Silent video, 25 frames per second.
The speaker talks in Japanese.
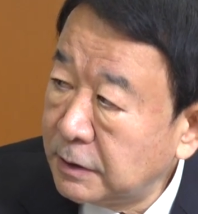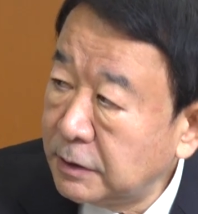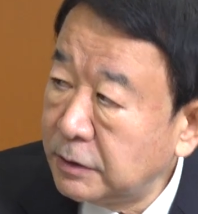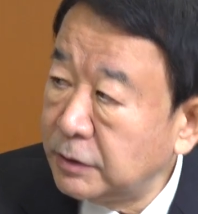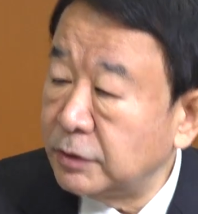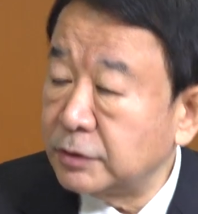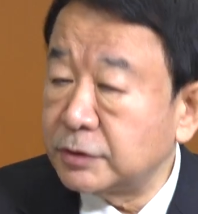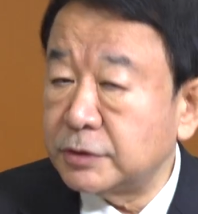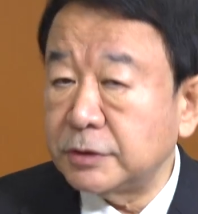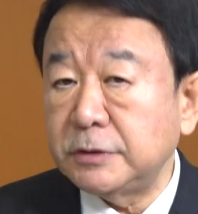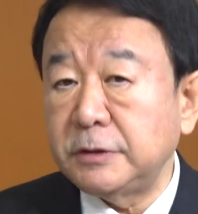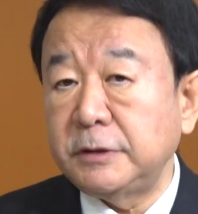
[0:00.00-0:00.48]

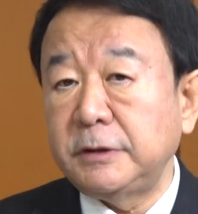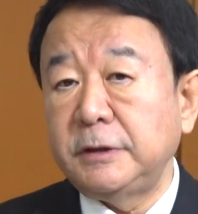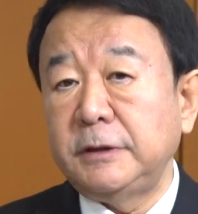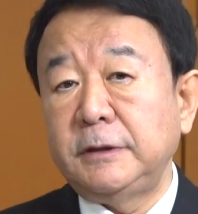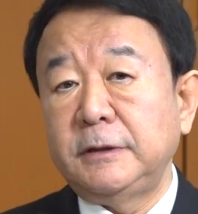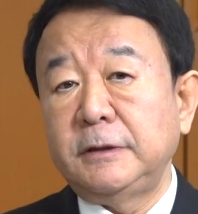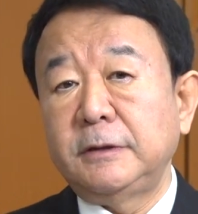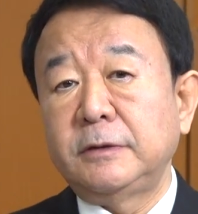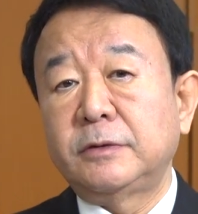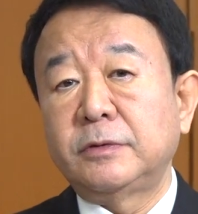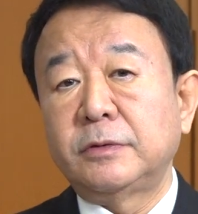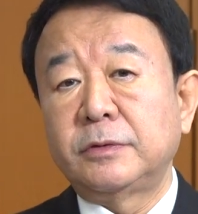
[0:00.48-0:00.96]
要する
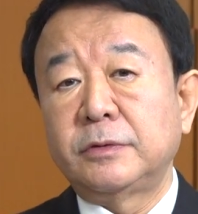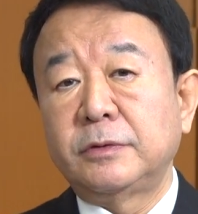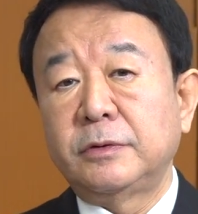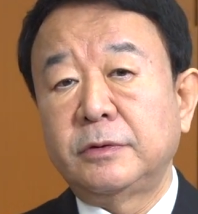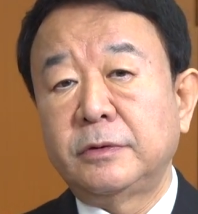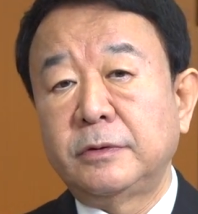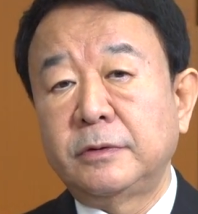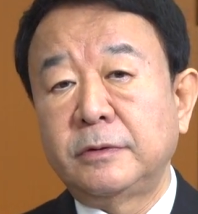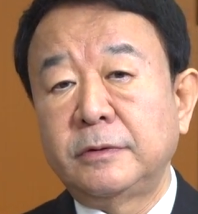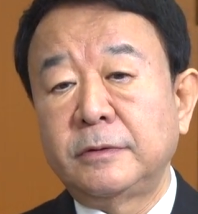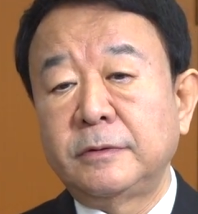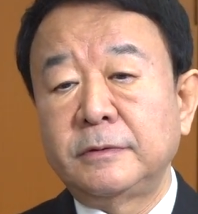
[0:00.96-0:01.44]
にこ
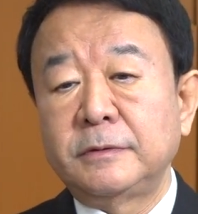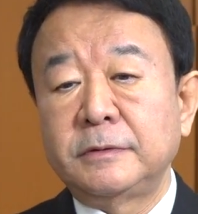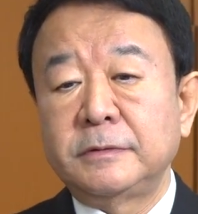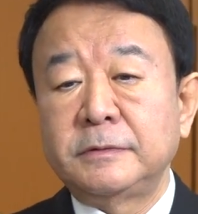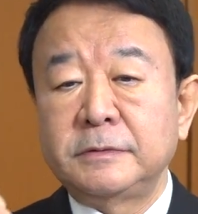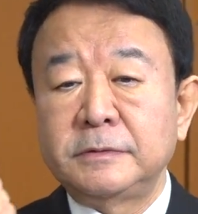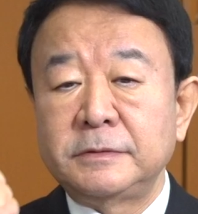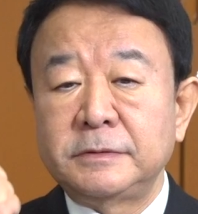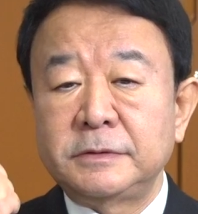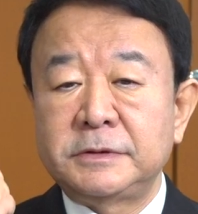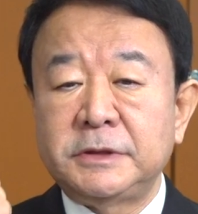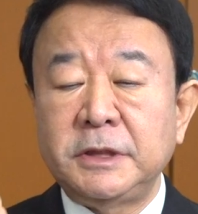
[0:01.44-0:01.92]
の
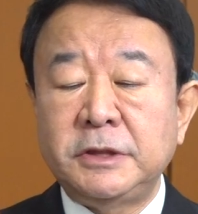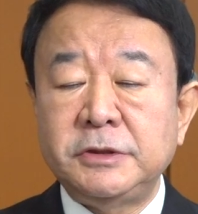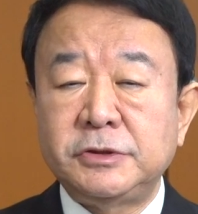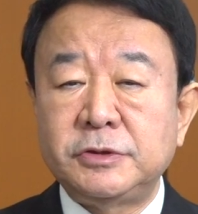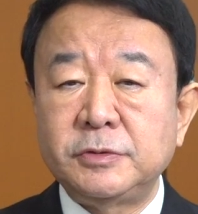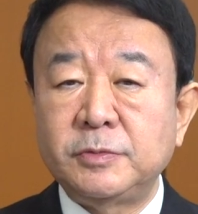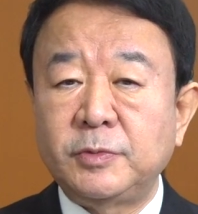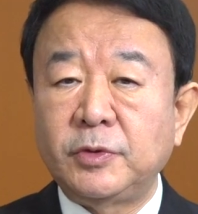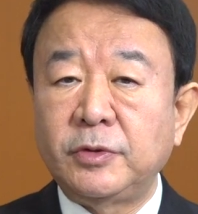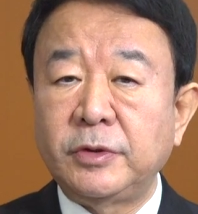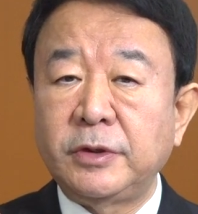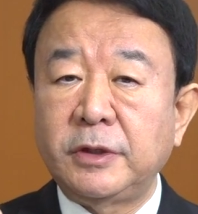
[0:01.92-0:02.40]
専
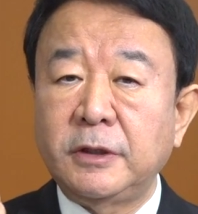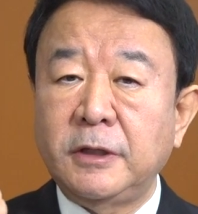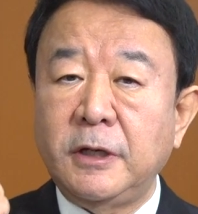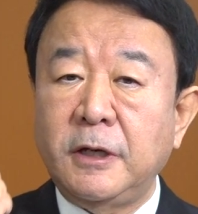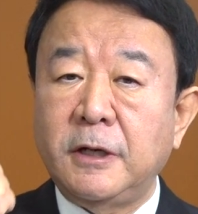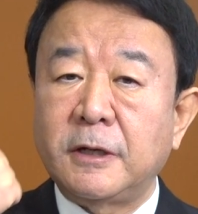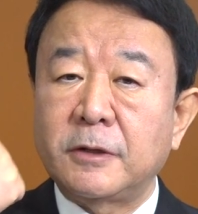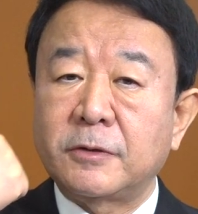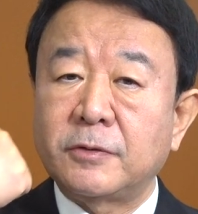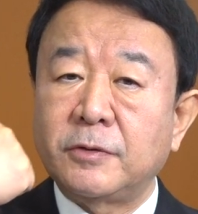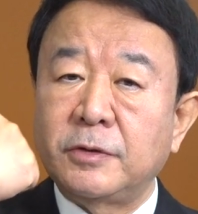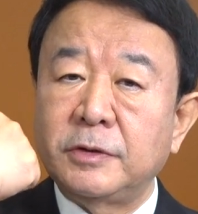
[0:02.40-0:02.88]
守防衛
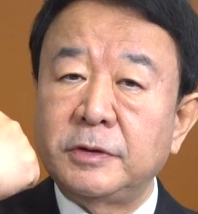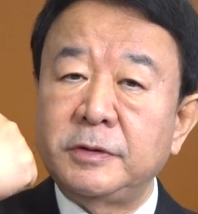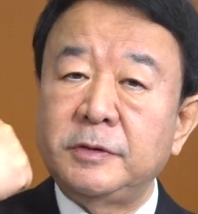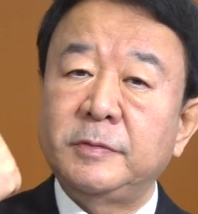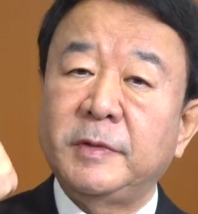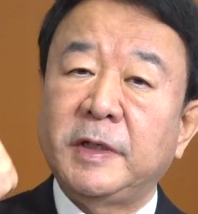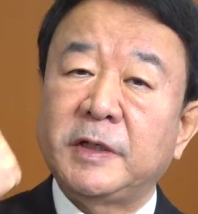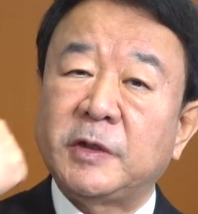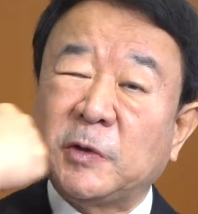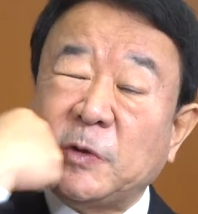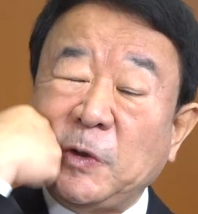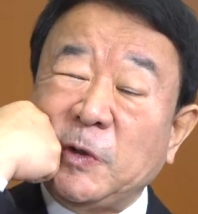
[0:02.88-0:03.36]
がこう
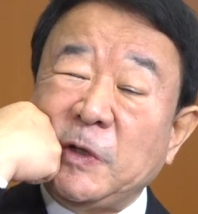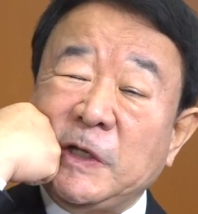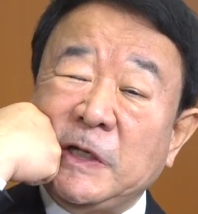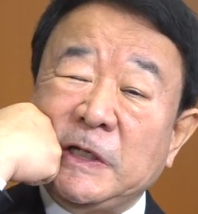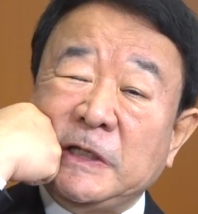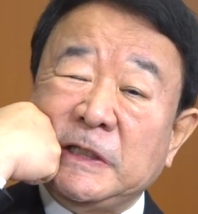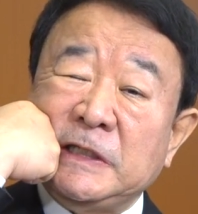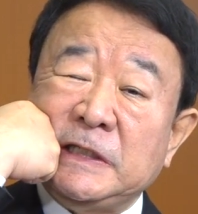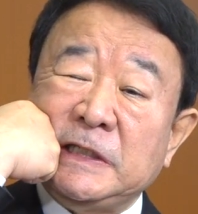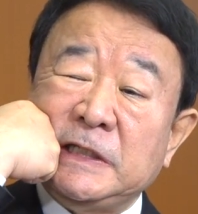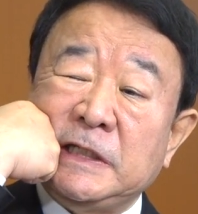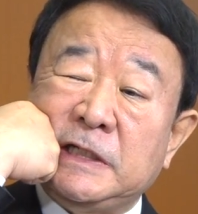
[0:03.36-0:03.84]
今までこう
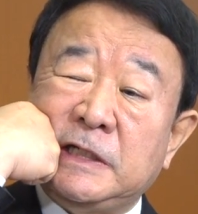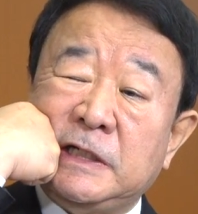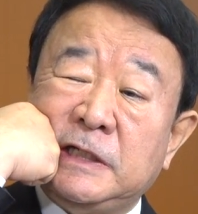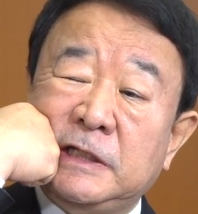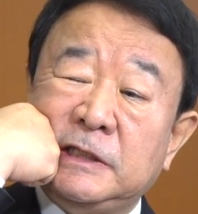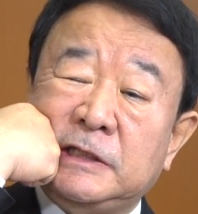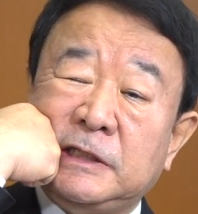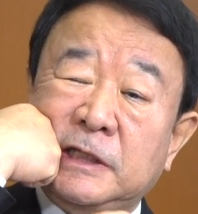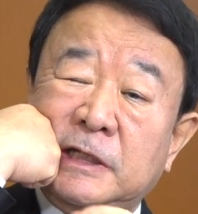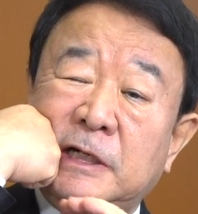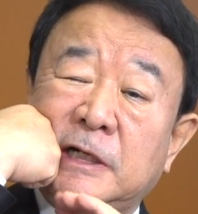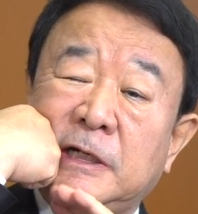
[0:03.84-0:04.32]
やら
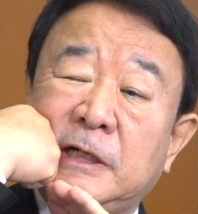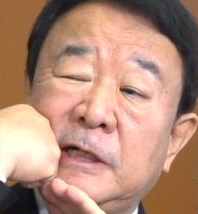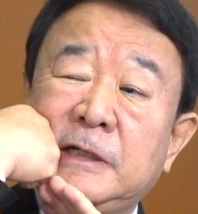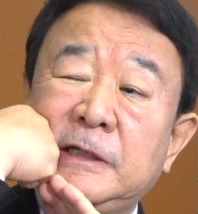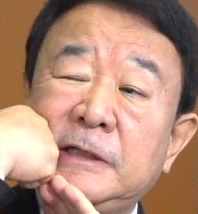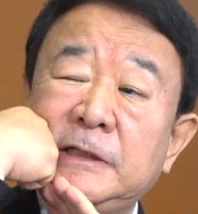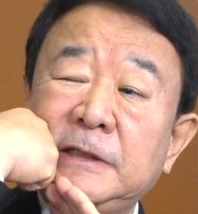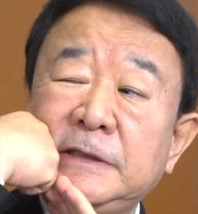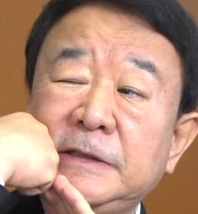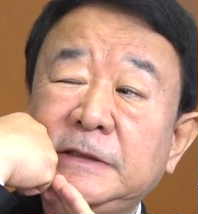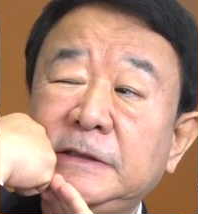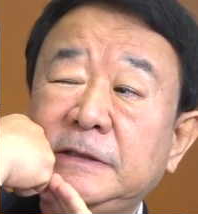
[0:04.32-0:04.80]
れたら
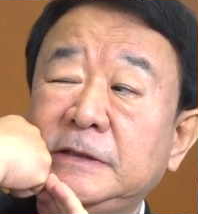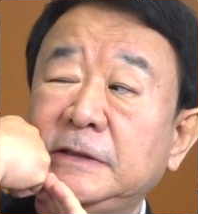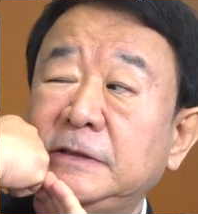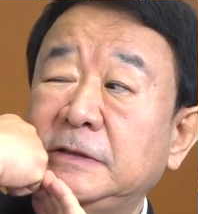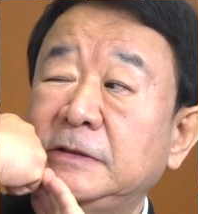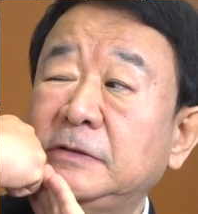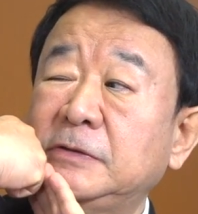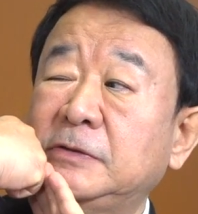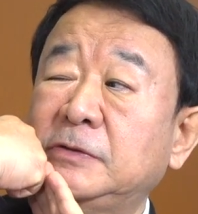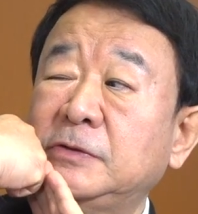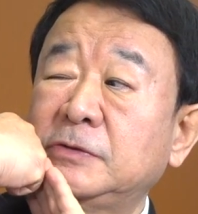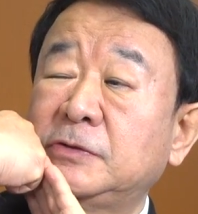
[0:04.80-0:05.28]

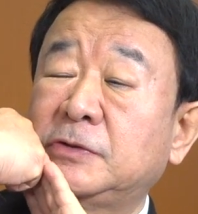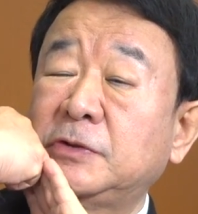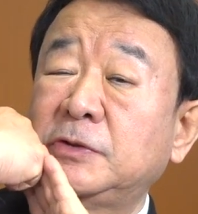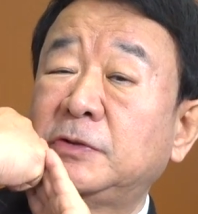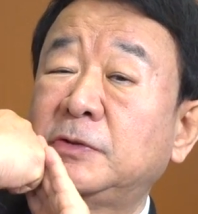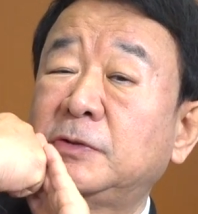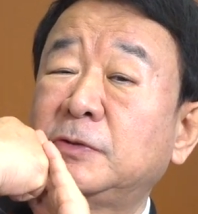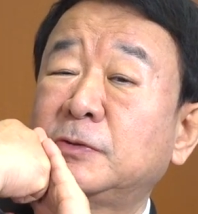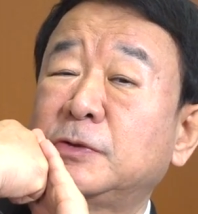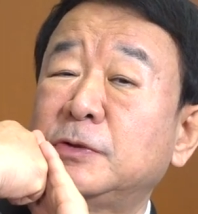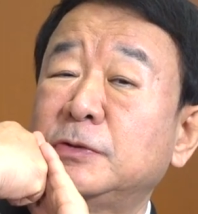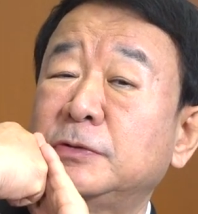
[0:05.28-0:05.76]
これ
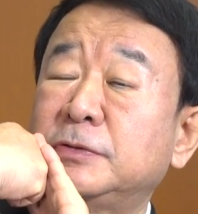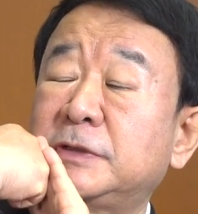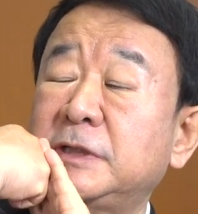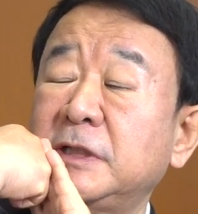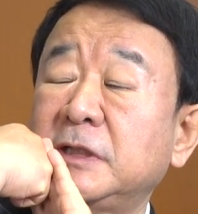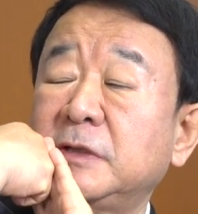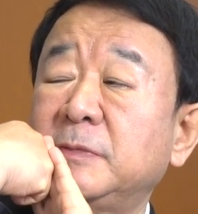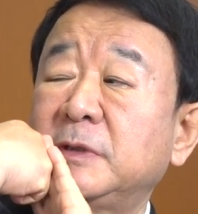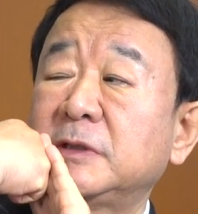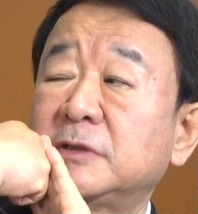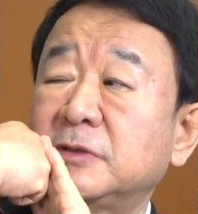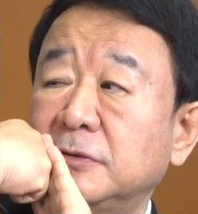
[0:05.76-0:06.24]
をこう
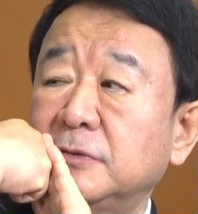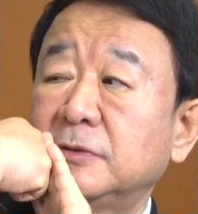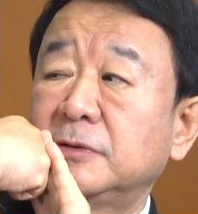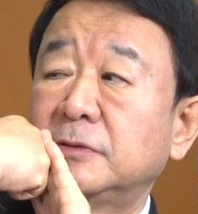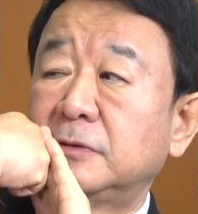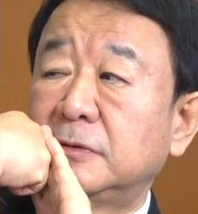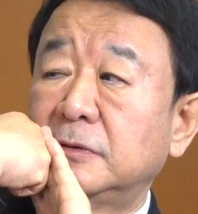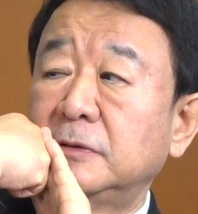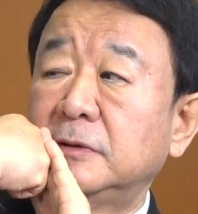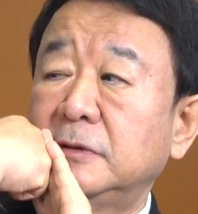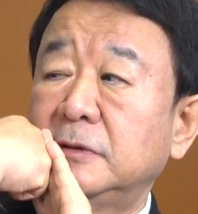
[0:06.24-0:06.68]
防ぎましょ